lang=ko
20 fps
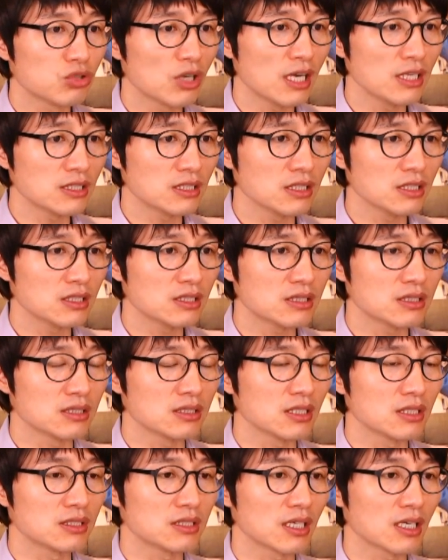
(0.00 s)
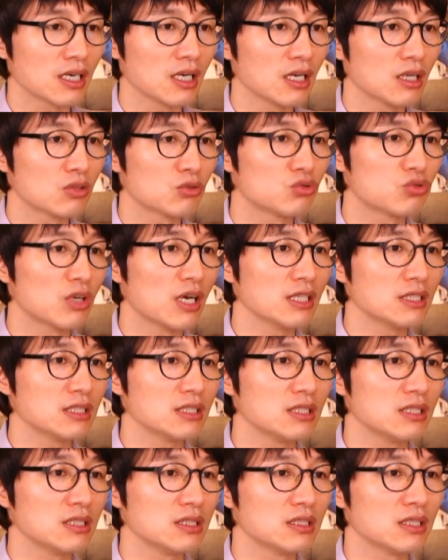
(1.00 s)
가지 이제 제가 두
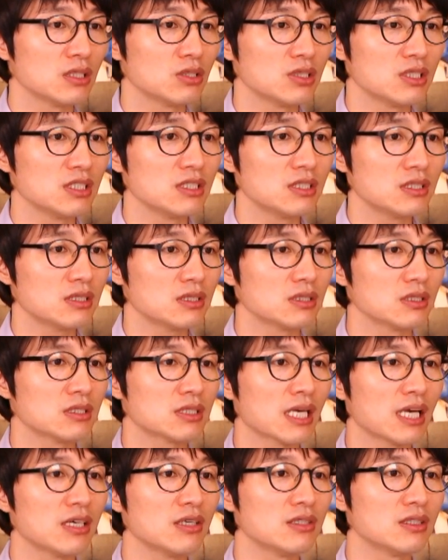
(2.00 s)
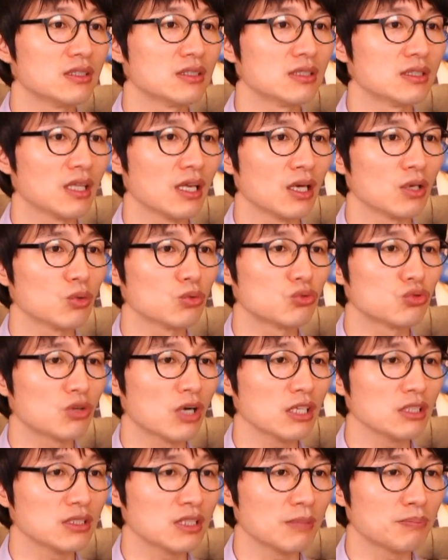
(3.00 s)
가지 이제 신, 사연이 있는데 이 두
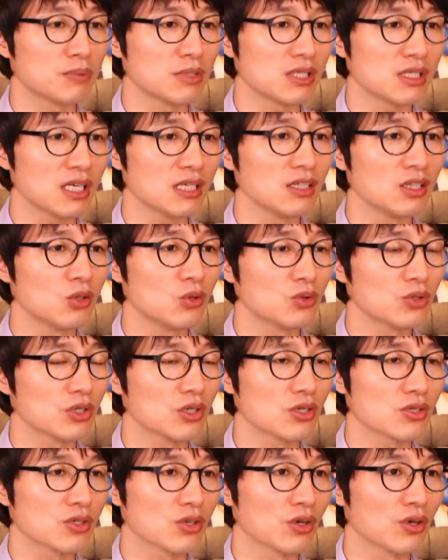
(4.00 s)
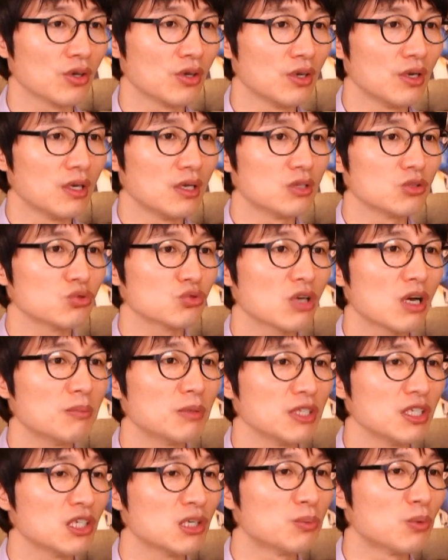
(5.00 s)
가지 다 비슷한 내용이라서 쭉
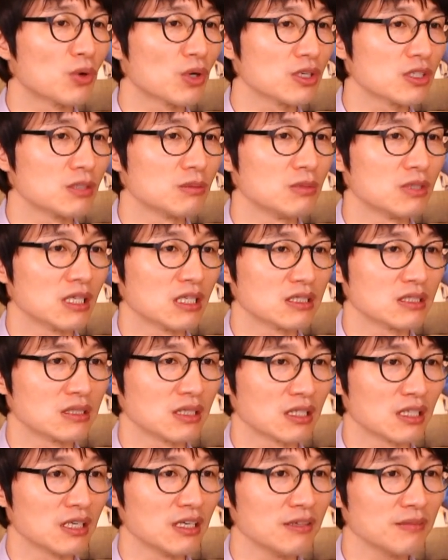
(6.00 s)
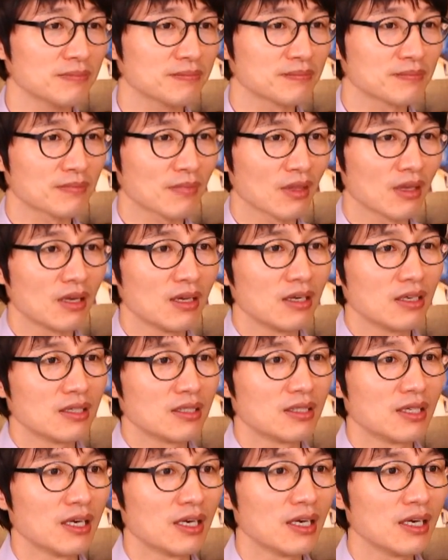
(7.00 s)
한번 읽어보겠습니다, 선생님.
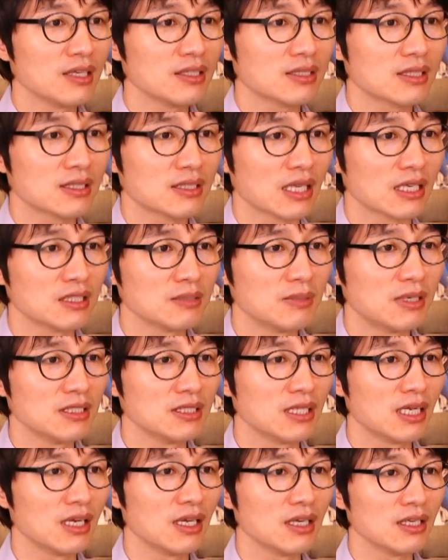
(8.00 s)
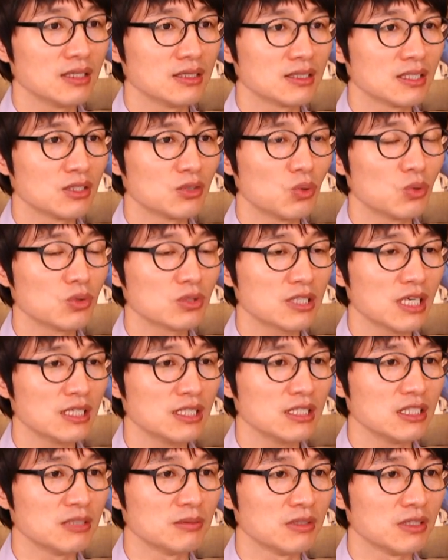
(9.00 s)
네. 예, 다름 아니라 이제
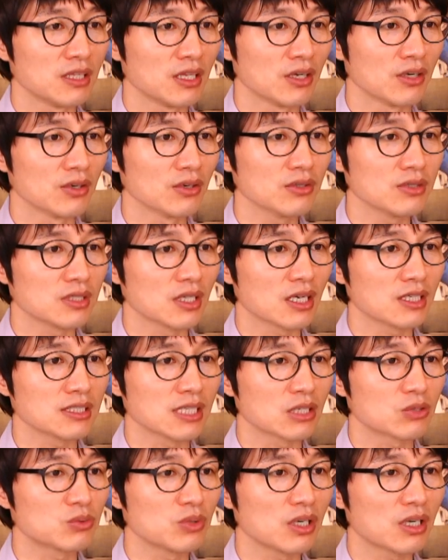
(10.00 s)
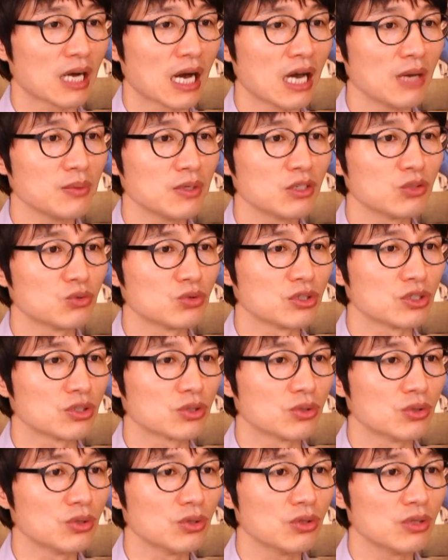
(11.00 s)
송찬이 님인데요. 제가 자꾸 가위에
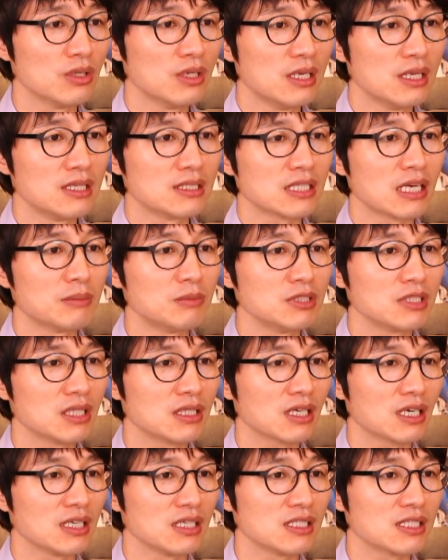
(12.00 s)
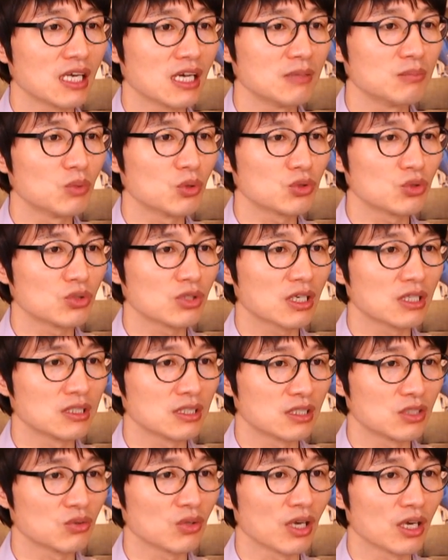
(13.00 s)
눌리고 잠을 자다가 이상한 목소리가
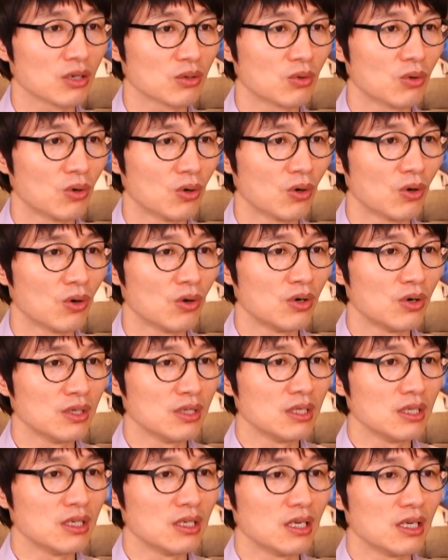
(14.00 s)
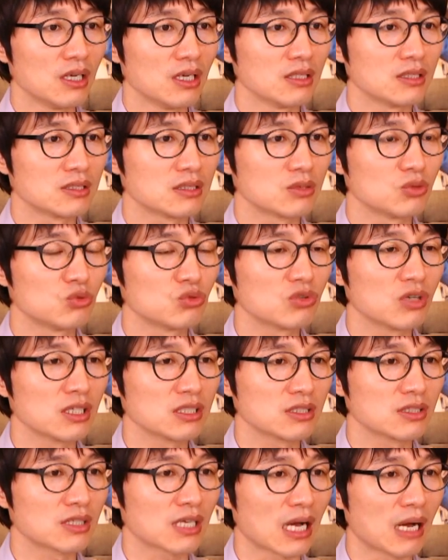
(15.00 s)
듣기도 하고 아, 누군가
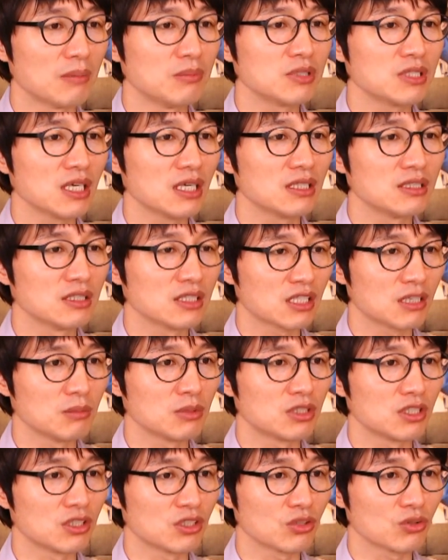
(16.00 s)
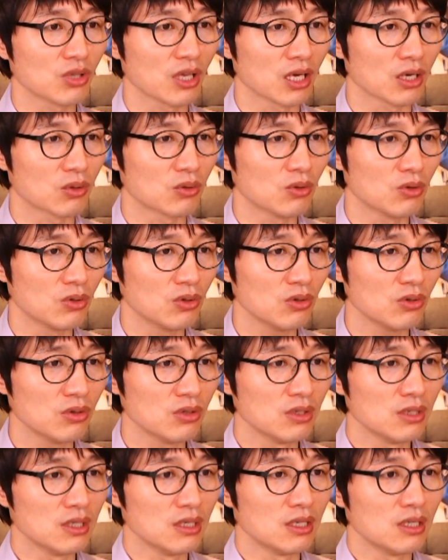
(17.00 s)
저를 감시하는 느낌이 들기도 하고
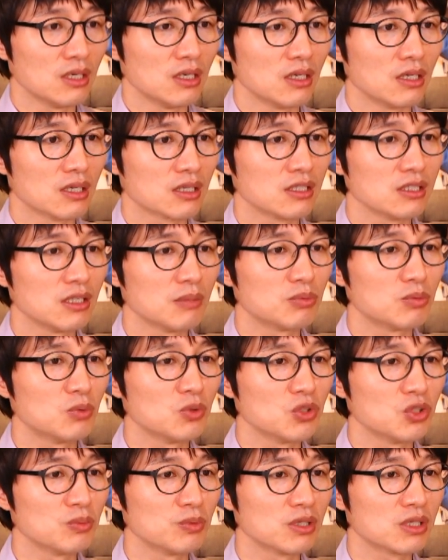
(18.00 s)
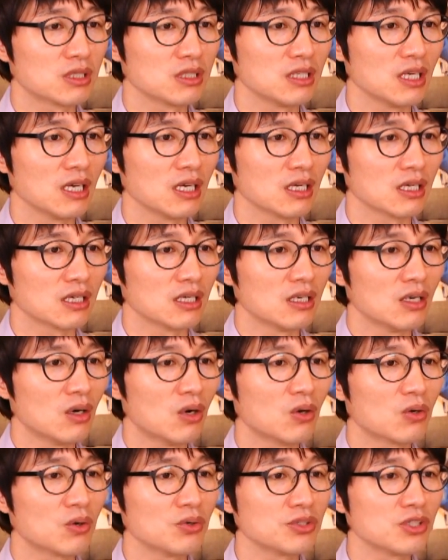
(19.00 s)
아, 근데 부모님은 그냥
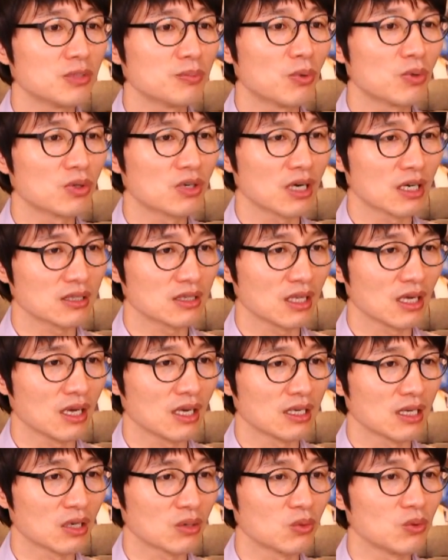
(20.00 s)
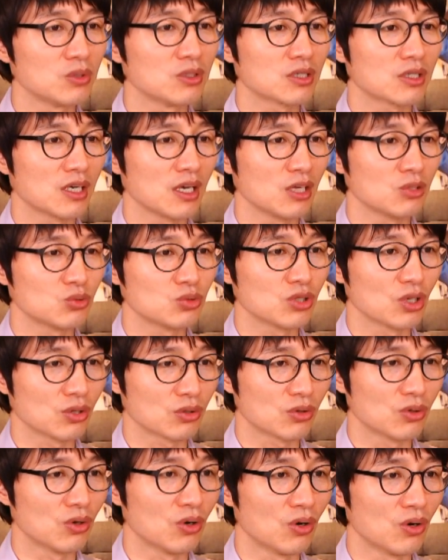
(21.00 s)
헛것을 본 것 같다라고 이렇게
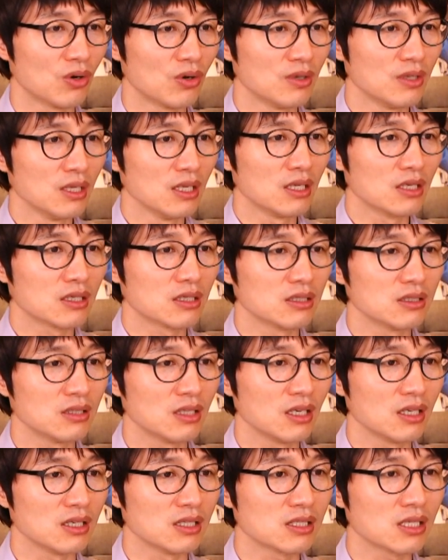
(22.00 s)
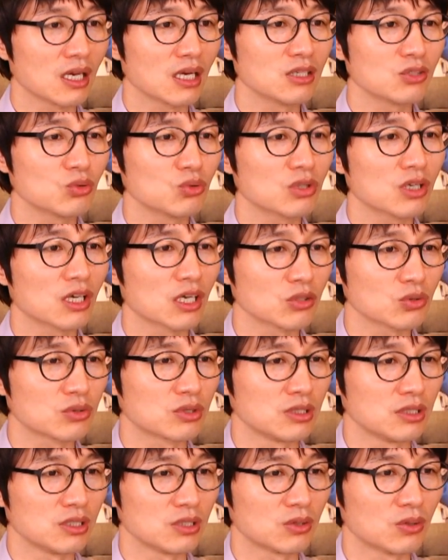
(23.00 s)
해주셨고 근데 이상한 소리가 계속
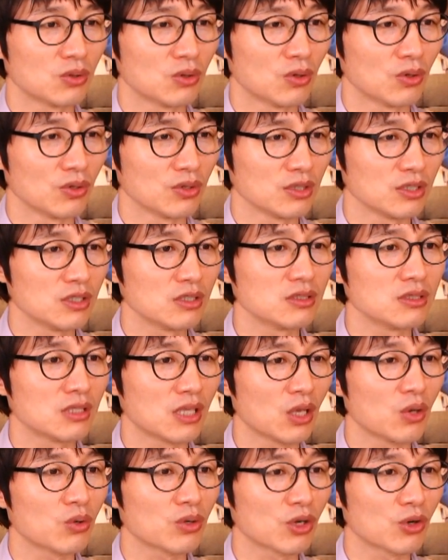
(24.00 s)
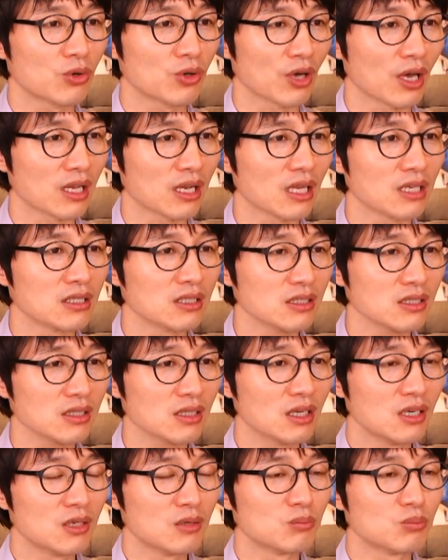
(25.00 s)
들리고 이런 내용이고요 하나는
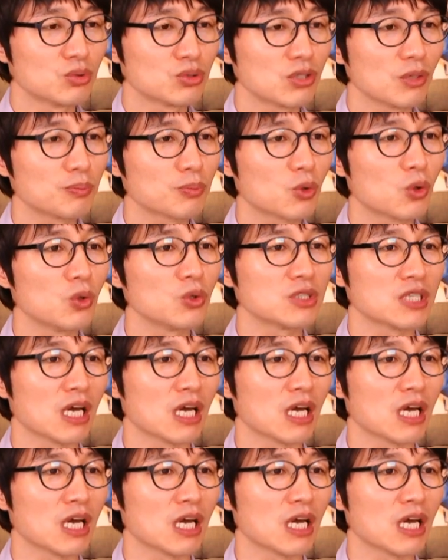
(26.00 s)
무섭고 네.